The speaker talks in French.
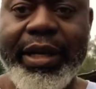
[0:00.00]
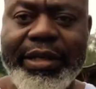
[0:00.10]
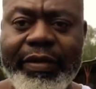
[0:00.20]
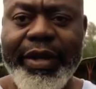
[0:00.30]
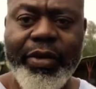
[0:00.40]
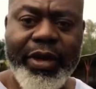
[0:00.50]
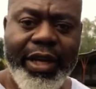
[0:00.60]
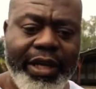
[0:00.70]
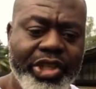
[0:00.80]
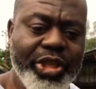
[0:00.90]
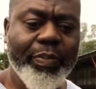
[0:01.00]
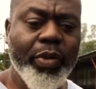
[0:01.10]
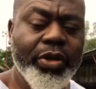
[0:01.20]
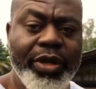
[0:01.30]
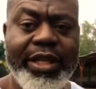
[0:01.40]
c'est vrai que l'âge
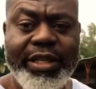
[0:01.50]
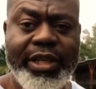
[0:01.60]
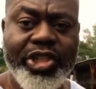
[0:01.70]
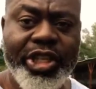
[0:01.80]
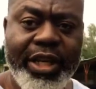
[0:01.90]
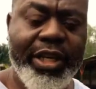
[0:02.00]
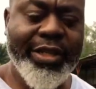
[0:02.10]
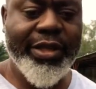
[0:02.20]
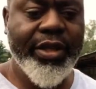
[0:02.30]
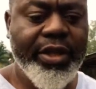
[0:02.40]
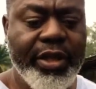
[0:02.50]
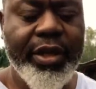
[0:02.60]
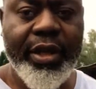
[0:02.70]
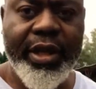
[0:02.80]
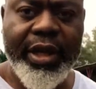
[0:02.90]
apporte la sagesse
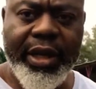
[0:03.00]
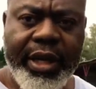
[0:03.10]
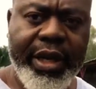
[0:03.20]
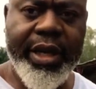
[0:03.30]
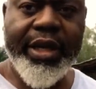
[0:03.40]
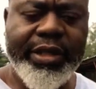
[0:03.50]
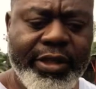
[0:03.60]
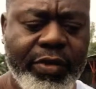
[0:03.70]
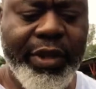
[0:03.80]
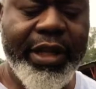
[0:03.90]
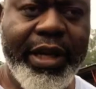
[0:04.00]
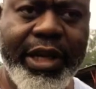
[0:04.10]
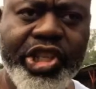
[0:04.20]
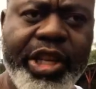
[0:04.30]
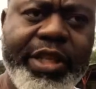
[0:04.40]
et ainsi de suite.
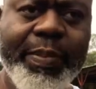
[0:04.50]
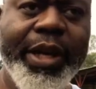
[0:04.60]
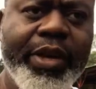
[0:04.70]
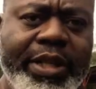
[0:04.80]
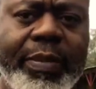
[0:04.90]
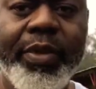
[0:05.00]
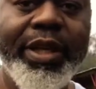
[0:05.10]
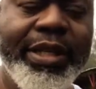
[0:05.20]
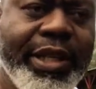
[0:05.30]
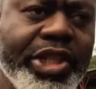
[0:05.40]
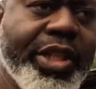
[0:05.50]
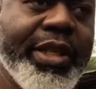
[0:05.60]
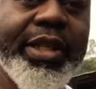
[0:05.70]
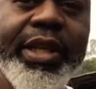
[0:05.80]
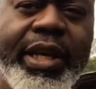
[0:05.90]
L'âge et l'expérience apportent la
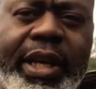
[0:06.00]
sagesse.